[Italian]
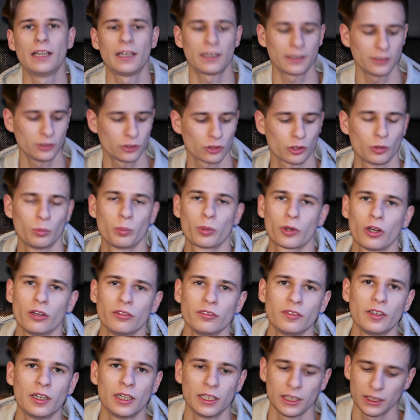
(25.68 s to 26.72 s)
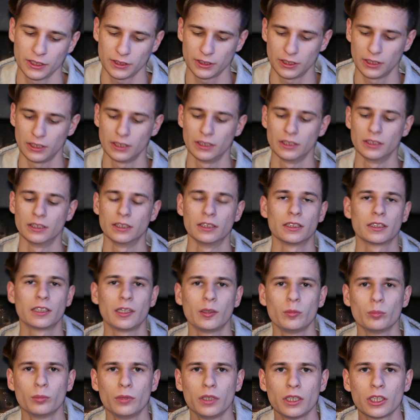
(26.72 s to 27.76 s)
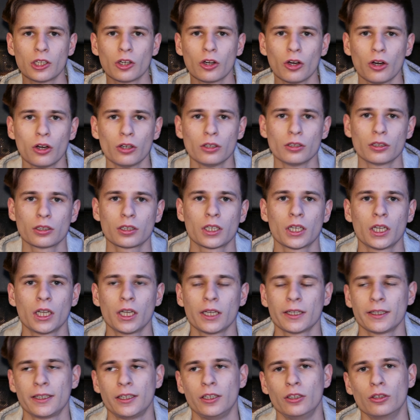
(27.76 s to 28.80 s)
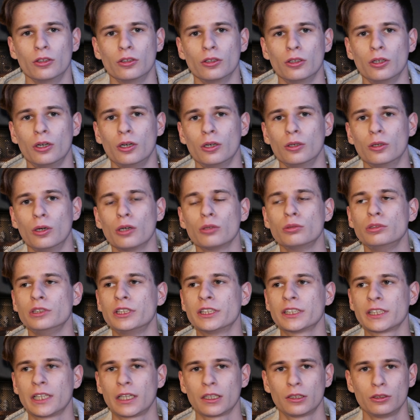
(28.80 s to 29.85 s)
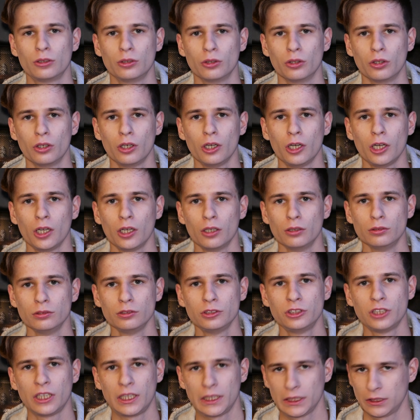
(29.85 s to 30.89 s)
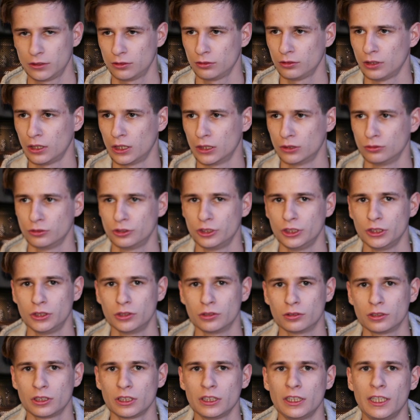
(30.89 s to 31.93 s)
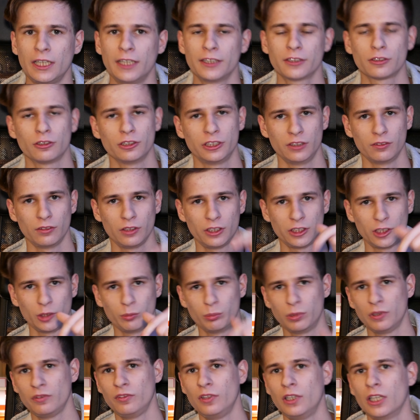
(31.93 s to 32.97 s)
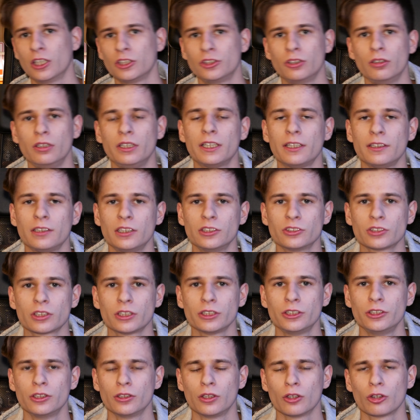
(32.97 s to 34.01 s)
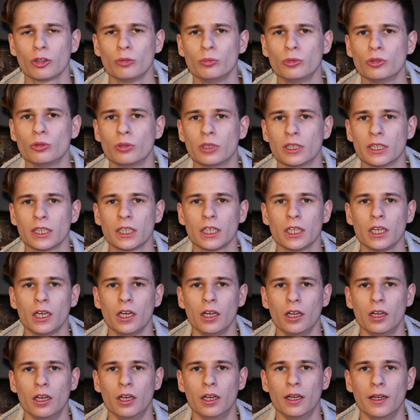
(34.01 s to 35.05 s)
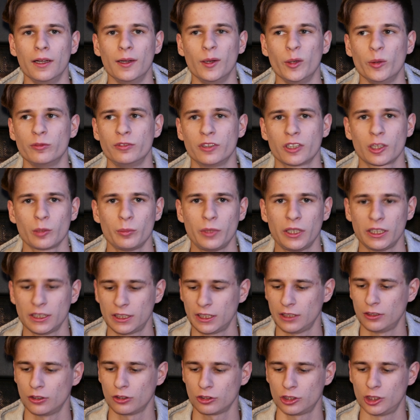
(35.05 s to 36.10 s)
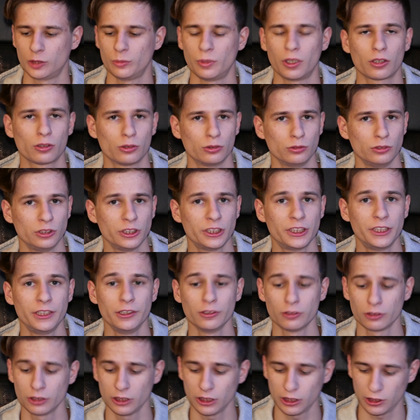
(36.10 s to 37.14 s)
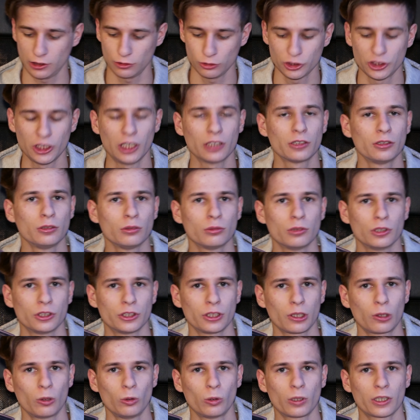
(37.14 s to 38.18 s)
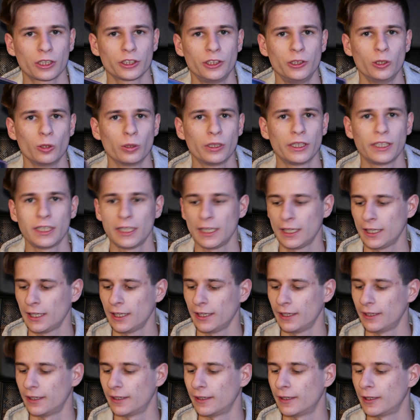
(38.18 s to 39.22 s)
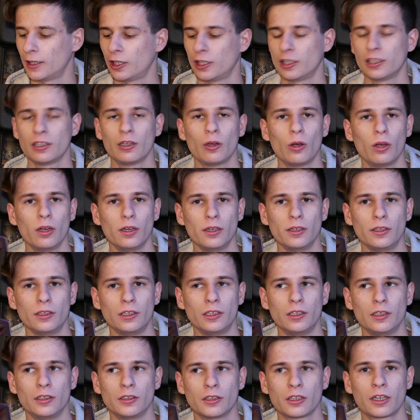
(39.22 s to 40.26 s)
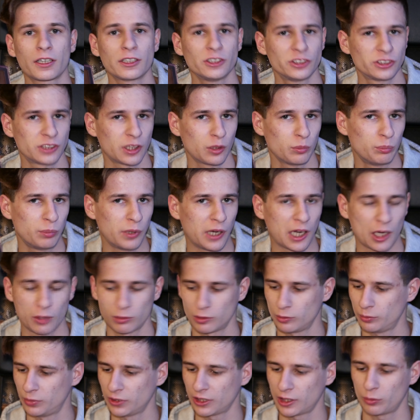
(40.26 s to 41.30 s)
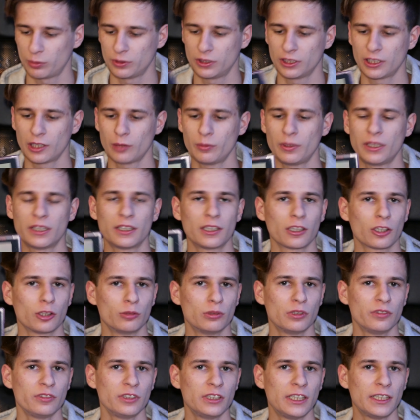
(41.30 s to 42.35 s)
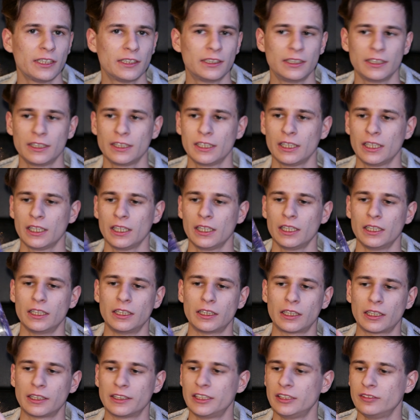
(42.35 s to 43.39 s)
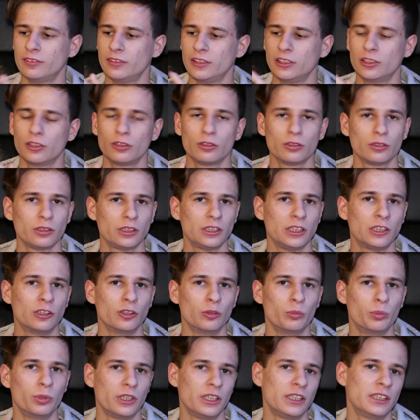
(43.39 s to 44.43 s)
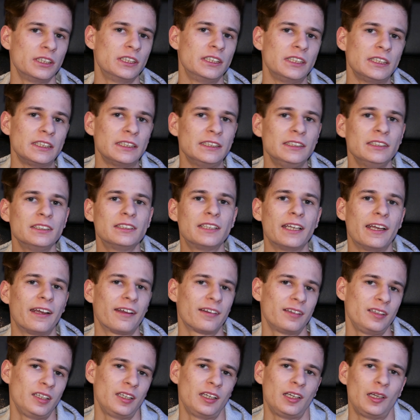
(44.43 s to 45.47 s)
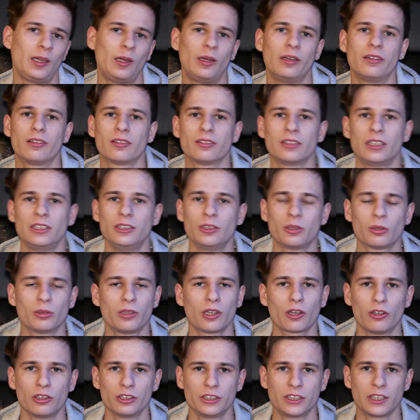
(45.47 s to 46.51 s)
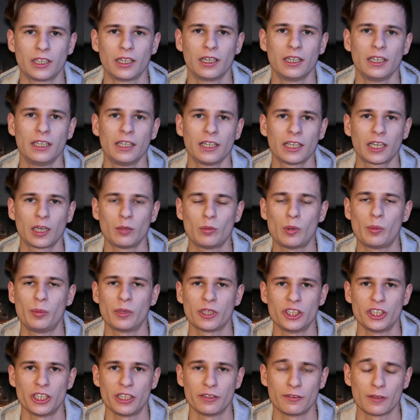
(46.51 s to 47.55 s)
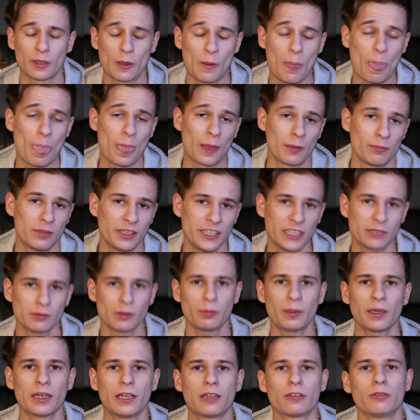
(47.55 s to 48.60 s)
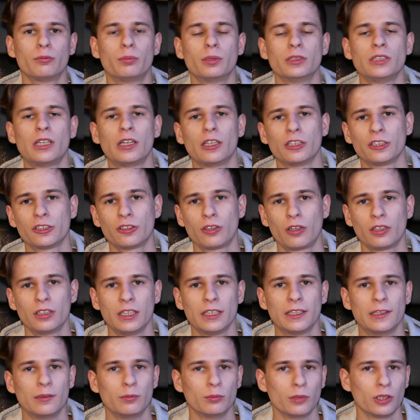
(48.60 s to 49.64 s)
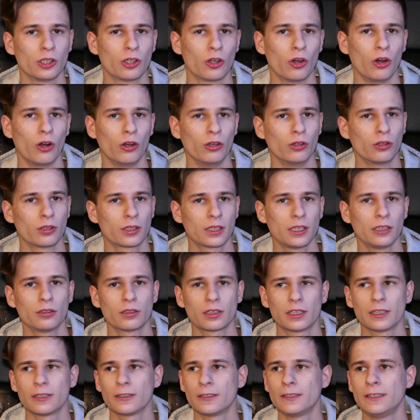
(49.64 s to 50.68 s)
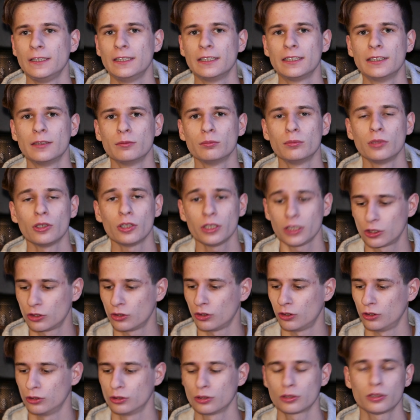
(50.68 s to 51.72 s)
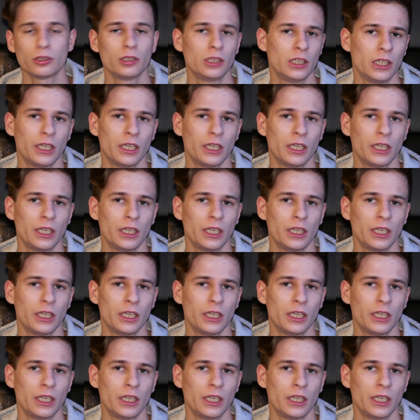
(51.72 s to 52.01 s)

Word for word: retroprova del Game Boy Color che io ho acquistato usato da un sito tedesco, se volete poi vi lascio il link in descrizione, comunque eh, veramente in ottime condizioni e l'ho scelto in questa colorazione eh, eh, crystal purple perché praticamente come vedete eh, si vedono i componenti interni e era una cosa che mi piaceva. Ma andiamo a parlare un po' della storia del Game Boy Color. Allora, il Game Boy Color,